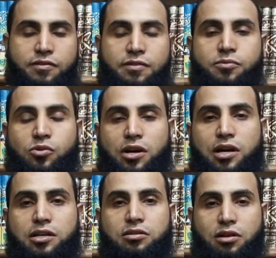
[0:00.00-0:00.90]
في ابنه
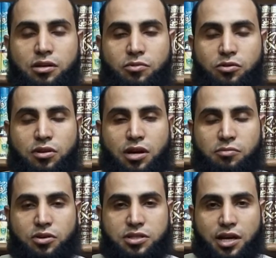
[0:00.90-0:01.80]
خالد رحمه الله
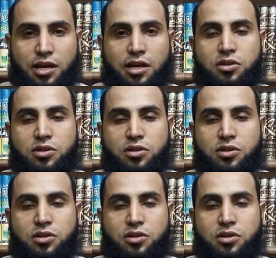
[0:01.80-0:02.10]
رحمة واسعة